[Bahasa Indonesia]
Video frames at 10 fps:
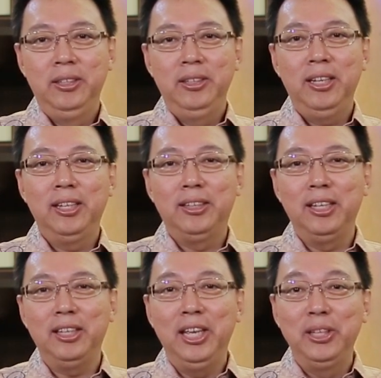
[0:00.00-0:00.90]
Di
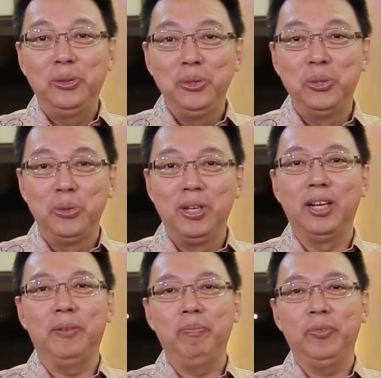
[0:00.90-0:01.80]
retreat itu
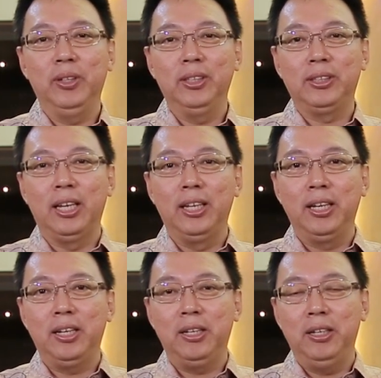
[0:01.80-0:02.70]
juga
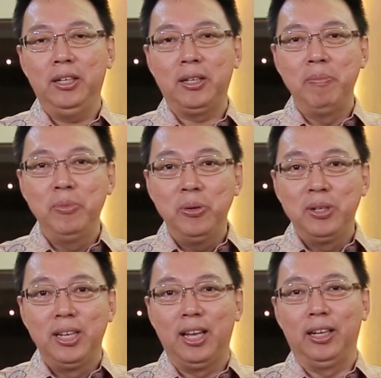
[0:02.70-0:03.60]
saya
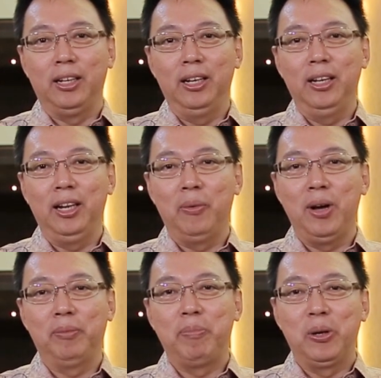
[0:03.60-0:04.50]
kemudian
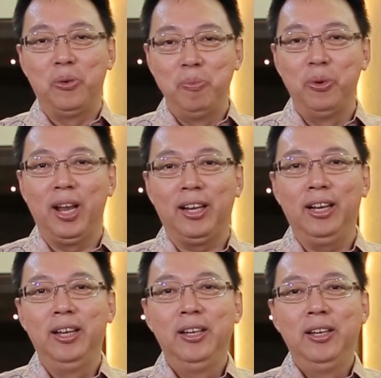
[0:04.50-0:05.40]
lewat pergumulan